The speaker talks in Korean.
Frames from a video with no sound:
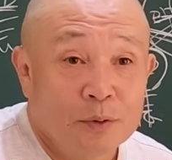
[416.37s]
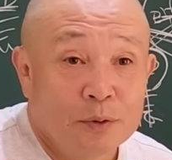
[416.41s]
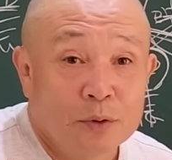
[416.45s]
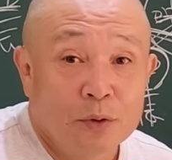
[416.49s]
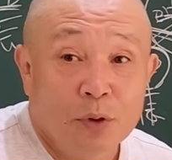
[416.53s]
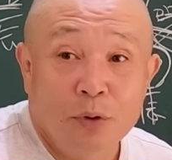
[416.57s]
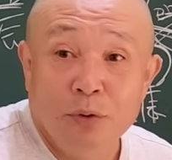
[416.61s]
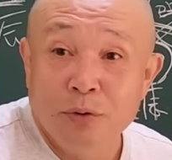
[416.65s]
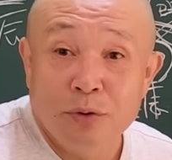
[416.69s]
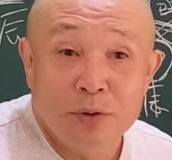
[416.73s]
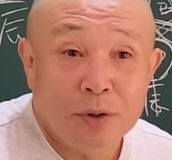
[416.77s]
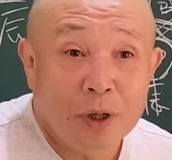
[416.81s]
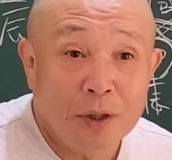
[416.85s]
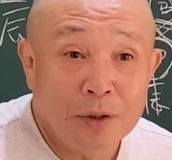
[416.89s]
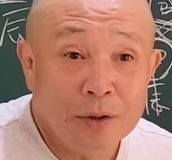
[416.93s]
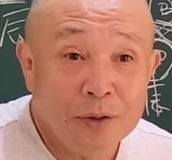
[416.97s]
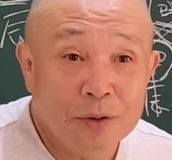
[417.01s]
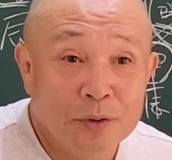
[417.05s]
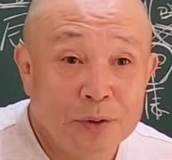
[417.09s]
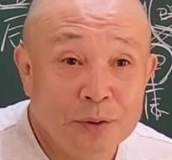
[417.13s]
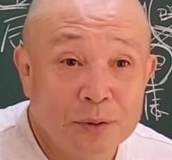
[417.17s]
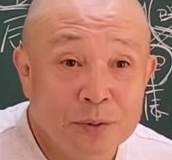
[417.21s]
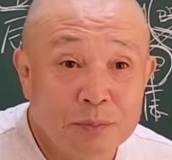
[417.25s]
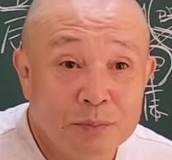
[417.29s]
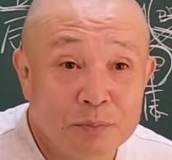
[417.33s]

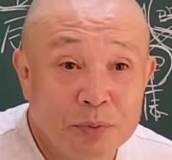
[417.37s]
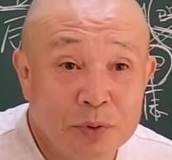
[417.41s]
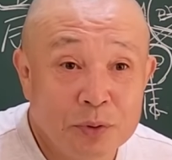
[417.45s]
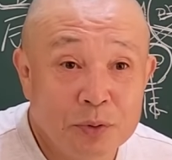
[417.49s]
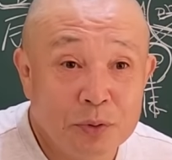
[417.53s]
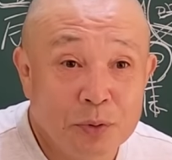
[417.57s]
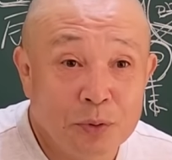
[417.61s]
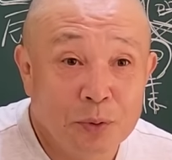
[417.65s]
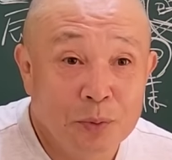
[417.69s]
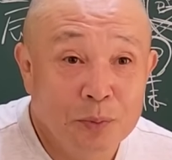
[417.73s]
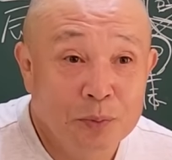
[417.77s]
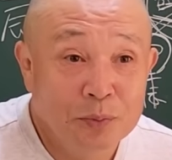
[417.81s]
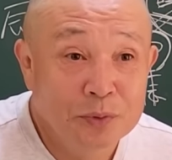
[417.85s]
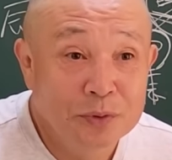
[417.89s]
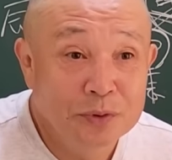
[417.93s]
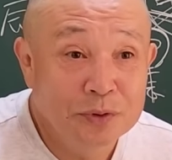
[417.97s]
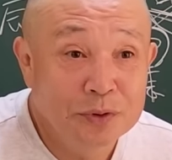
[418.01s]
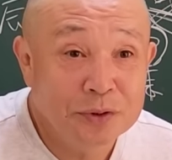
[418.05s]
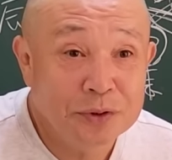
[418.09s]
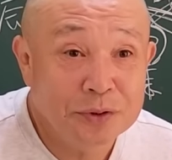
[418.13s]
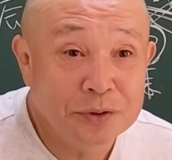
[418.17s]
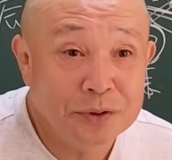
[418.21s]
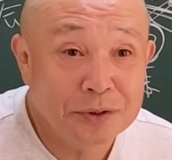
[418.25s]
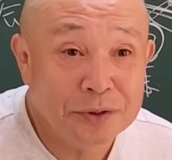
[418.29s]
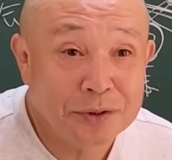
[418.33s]
현찰이 필요 없는
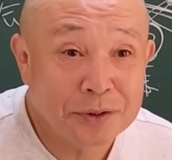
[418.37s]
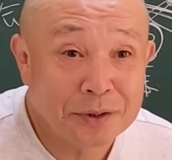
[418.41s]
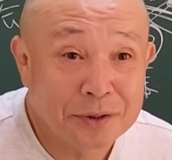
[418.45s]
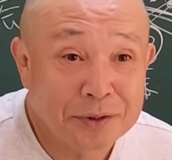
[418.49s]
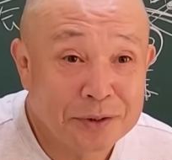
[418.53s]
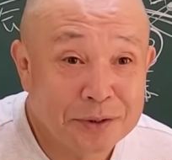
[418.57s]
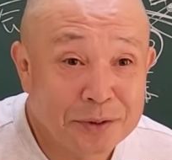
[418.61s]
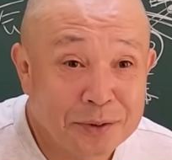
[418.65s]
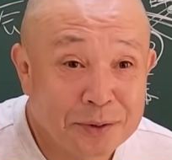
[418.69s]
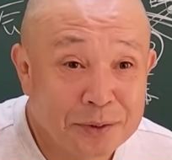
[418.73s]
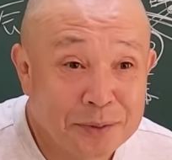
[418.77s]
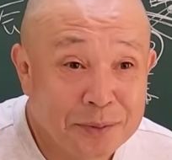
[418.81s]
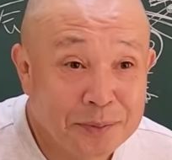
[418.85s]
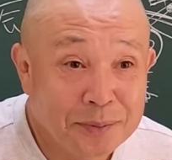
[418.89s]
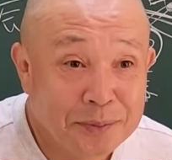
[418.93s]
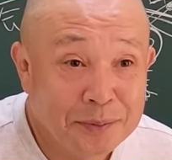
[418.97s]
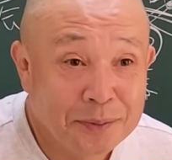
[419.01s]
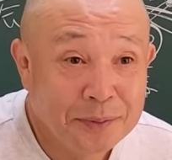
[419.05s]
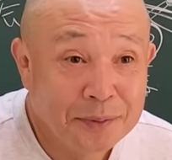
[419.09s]
시대잖아, 지금.